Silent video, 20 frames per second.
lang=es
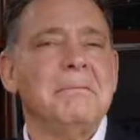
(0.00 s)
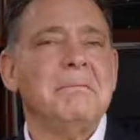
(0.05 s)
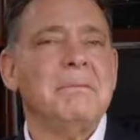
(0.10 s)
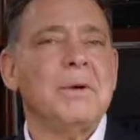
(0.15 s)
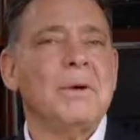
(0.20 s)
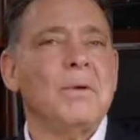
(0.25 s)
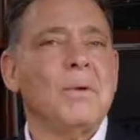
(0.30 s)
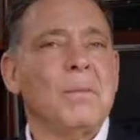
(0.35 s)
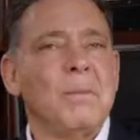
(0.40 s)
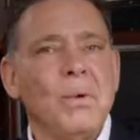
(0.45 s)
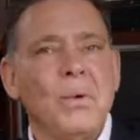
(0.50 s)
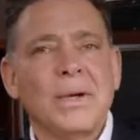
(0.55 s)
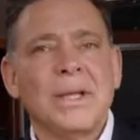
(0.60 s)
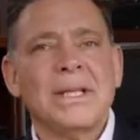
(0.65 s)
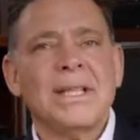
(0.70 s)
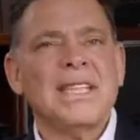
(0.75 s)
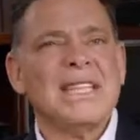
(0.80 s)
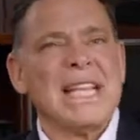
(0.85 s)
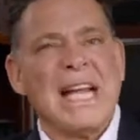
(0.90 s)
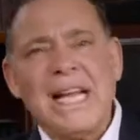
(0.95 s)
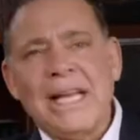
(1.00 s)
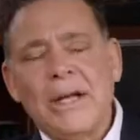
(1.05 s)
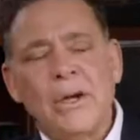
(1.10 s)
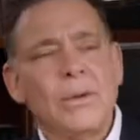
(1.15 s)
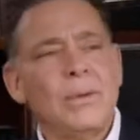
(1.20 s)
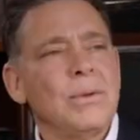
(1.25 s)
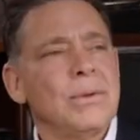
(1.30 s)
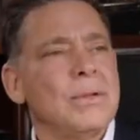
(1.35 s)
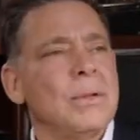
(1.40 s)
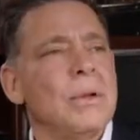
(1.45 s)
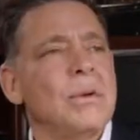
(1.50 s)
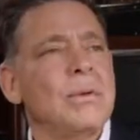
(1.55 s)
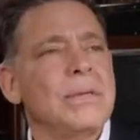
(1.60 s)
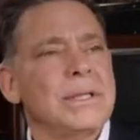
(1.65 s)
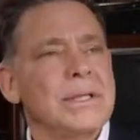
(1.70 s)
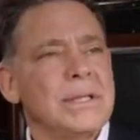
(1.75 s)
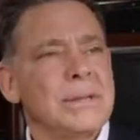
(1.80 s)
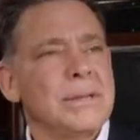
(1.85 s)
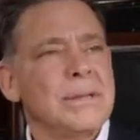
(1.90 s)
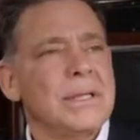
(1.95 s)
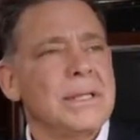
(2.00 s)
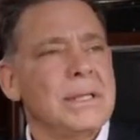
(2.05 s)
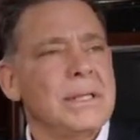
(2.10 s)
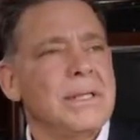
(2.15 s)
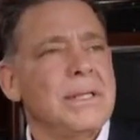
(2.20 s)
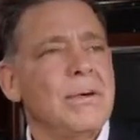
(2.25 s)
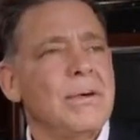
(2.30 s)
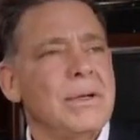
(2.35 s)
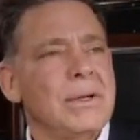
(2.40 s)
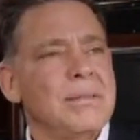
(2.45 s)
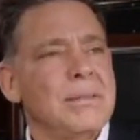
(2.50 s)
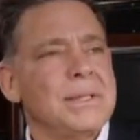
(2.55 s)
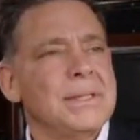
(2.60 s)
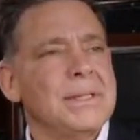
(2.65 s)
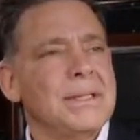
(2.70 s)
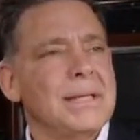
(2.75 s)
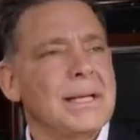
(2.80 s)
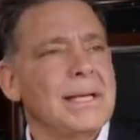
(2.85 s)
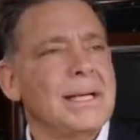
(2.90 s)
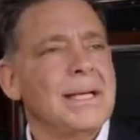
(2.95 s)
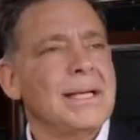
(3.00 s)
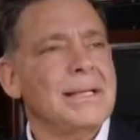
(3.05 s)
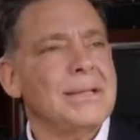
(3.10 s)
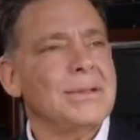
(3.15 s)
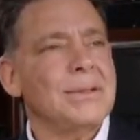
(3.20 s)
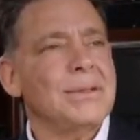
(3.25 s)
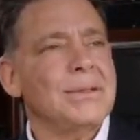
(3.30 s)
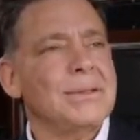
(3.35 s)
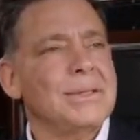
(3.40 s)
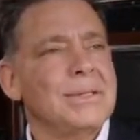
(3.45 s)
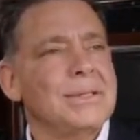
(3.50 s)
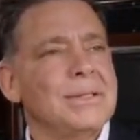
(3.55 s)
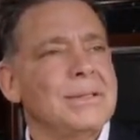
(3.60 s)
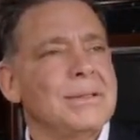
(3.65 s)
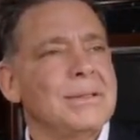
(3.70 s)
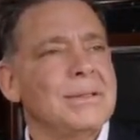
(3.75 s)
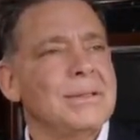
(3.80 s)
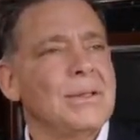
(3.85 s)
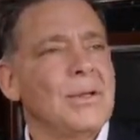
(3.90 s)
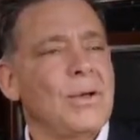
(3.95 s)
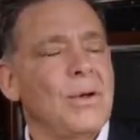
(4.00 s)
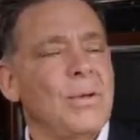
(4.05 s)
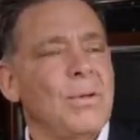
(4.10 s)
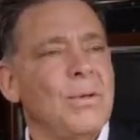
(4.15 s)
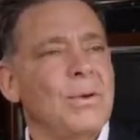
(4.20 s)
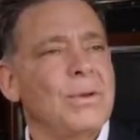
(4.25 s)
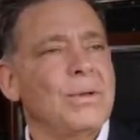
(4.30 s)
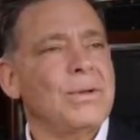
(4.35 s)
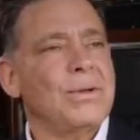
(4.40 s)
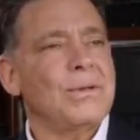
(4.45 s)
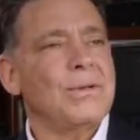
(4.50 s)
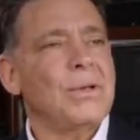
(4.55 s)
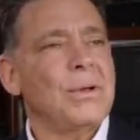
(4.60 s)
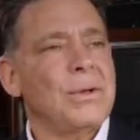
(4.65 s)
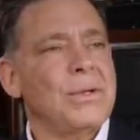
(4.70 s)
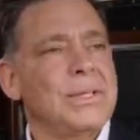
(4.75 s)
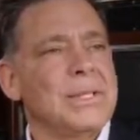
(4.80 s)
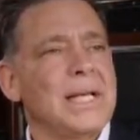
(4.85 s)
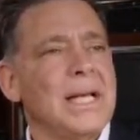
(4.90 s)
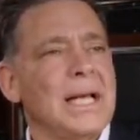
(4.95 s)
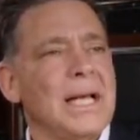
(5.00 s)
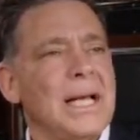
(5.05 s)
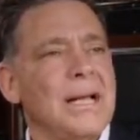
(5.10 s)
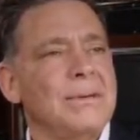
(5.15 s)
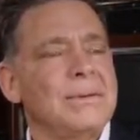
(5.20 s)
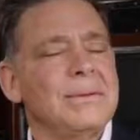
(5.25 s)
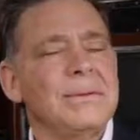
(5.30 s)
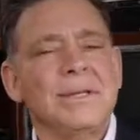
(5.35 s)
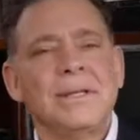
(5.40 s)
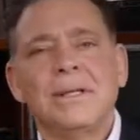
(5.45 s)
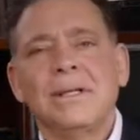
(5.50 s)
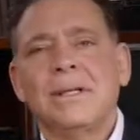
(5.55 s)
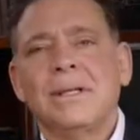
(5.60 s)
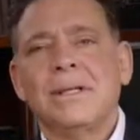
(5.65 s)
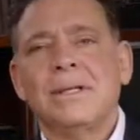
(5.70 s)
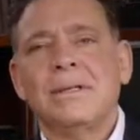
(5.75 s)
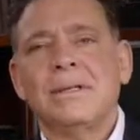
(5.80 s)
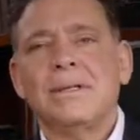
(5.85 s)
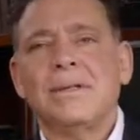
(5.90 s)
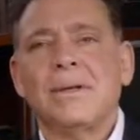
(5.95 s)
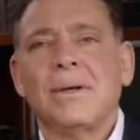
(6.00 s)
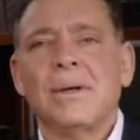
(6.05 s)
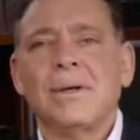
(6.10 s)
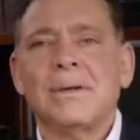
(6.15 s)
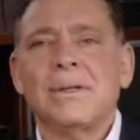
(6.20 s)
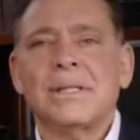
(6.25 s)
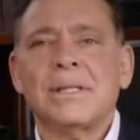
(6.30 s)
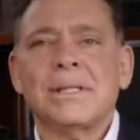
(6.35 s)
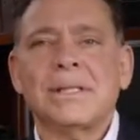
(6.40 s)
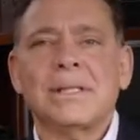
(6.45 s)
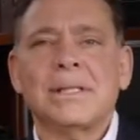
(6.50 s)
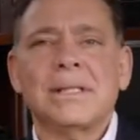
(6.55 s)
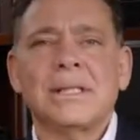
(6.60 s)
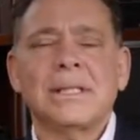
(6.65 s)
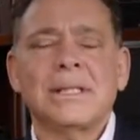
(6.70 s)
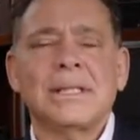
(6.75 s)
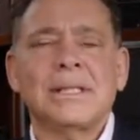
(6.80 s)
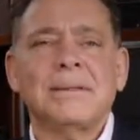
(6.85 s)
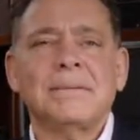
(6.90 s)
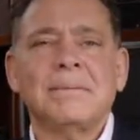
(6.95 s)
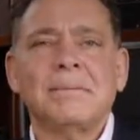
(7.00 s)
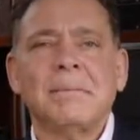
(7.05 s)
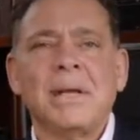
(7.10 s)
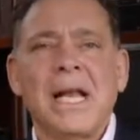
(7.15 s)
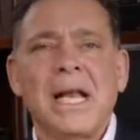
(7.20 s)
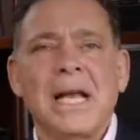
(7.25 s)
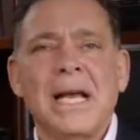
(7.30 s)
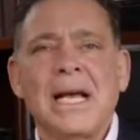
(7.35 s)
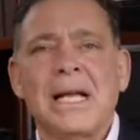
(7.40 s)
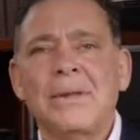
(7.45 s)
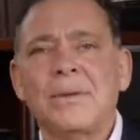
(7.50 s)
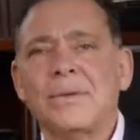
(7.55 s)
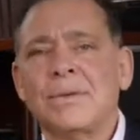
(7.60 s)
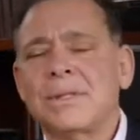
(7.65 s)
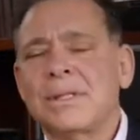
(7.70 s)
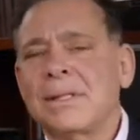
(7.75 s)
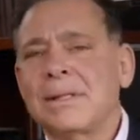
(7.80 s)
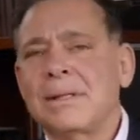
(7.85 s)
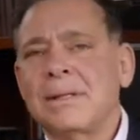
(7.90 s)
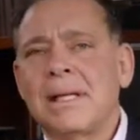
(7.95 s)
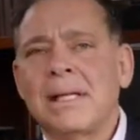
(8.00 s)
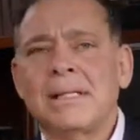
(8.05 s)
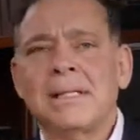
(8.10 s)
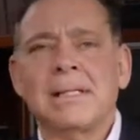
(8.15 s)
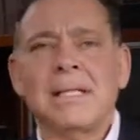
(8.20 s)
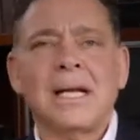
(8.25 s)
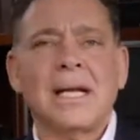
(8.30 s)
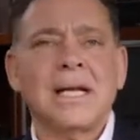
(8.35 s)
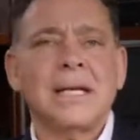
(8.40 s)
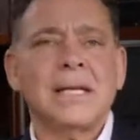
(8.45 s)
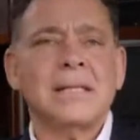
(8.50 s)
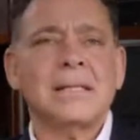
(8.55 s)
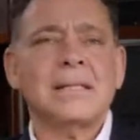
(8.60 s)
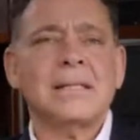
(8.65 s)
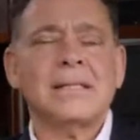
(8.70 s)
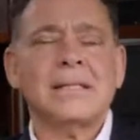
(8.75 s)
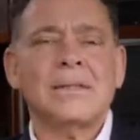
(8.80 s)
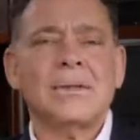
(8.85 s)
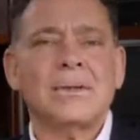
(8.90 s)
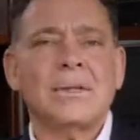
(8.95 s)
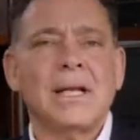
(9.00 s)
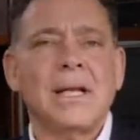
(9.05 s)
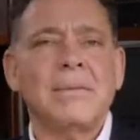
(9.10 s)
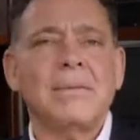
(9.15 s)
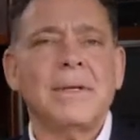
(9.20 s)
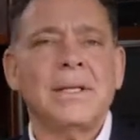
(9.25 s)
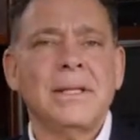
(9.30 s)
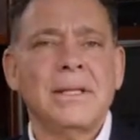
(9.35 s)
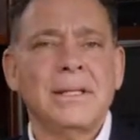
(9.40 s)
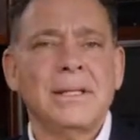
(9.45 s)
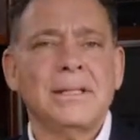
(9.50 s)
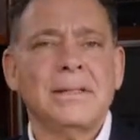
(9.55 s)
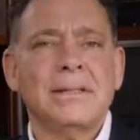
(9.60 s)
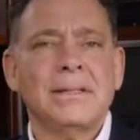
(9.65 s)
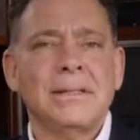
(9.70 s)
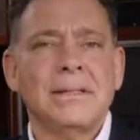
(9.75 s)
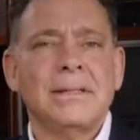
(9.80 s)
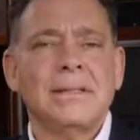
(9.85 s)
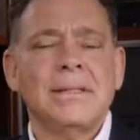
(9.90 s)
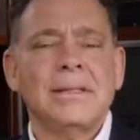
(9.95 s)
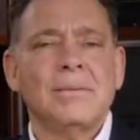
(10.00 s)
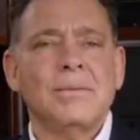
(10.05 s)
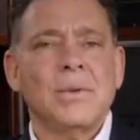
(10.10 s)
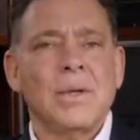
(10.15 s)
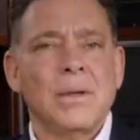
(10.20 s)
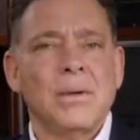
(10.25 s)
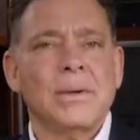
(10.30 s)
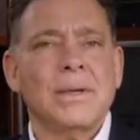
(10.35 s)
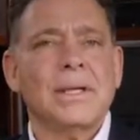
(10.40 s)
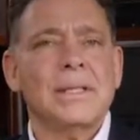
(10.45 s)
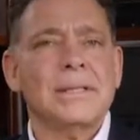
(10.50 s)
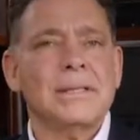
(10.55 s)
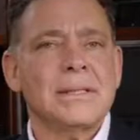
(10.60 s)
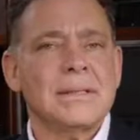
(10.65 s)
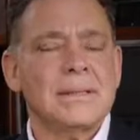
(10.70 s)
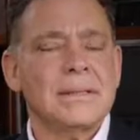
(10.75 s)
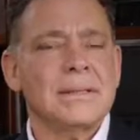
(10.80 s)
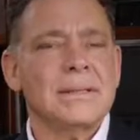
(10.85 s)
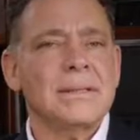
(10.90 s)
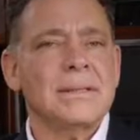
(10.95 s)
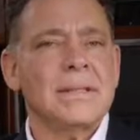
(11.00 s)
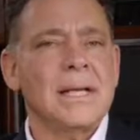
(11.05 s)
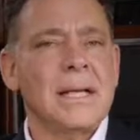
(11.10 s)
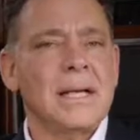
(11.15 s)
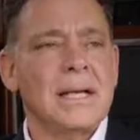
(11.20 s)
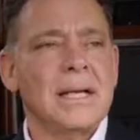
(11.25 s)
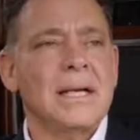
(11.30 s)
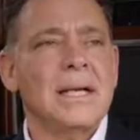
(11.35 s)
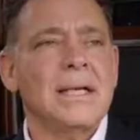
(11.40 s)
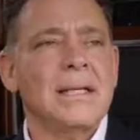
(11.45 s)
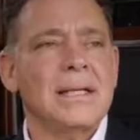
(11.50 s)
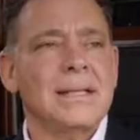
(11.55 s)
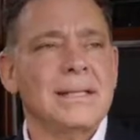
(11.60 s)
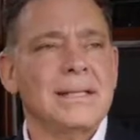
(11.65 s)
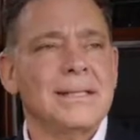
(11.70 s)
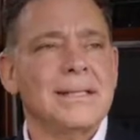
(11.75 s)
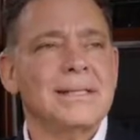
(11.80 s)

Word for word: pero burda, tal y como todo lo que hicieron aquí en Tamaulipas en aquel entonces. Todo burdo, todo descarado, todo este, brincándose las trancas totalmente con lo que es la legalidad.